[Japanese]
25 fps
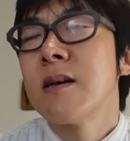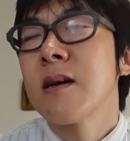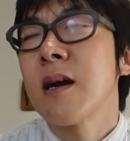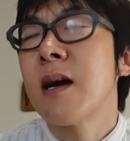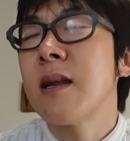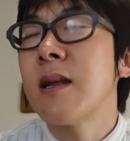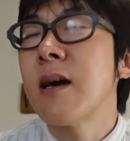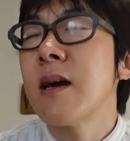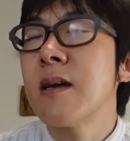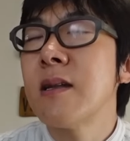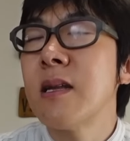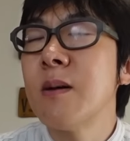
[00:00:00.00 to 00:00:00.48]

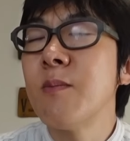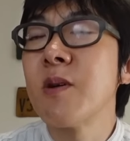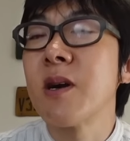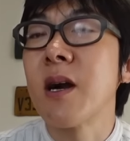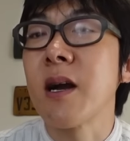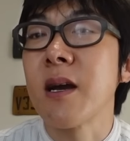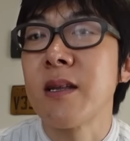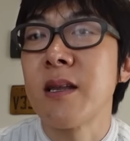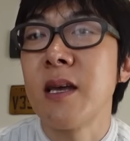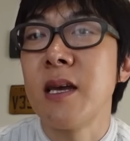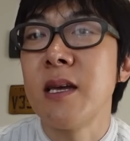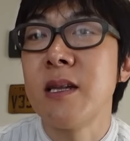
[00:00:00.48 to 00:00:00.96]
唐揚げレモン
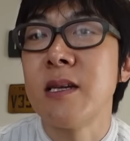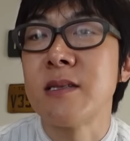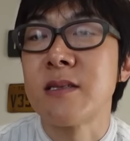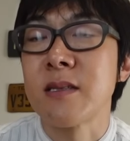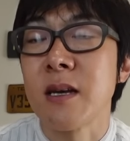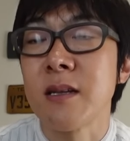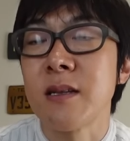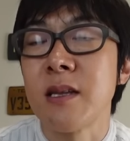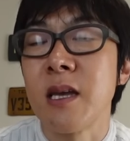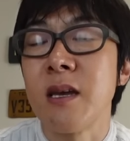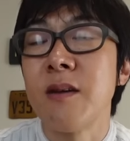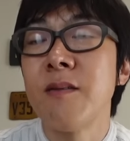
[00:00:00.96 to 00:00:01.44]
かけていいで
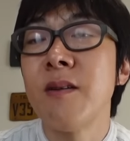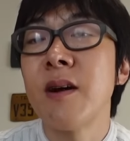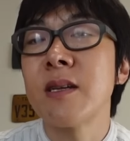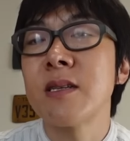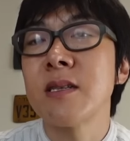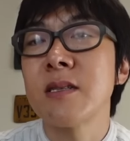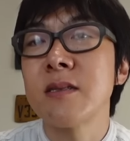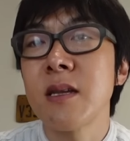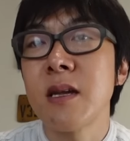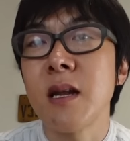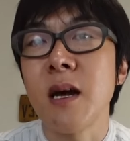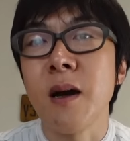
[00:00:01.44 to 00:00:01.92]
すかって言われ
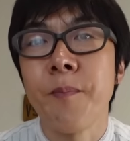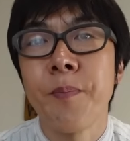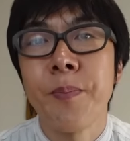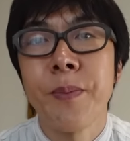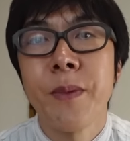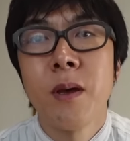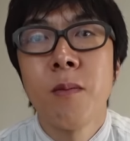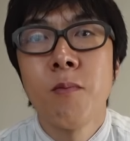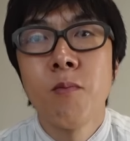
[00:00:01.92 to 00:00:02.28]
ちゃったら、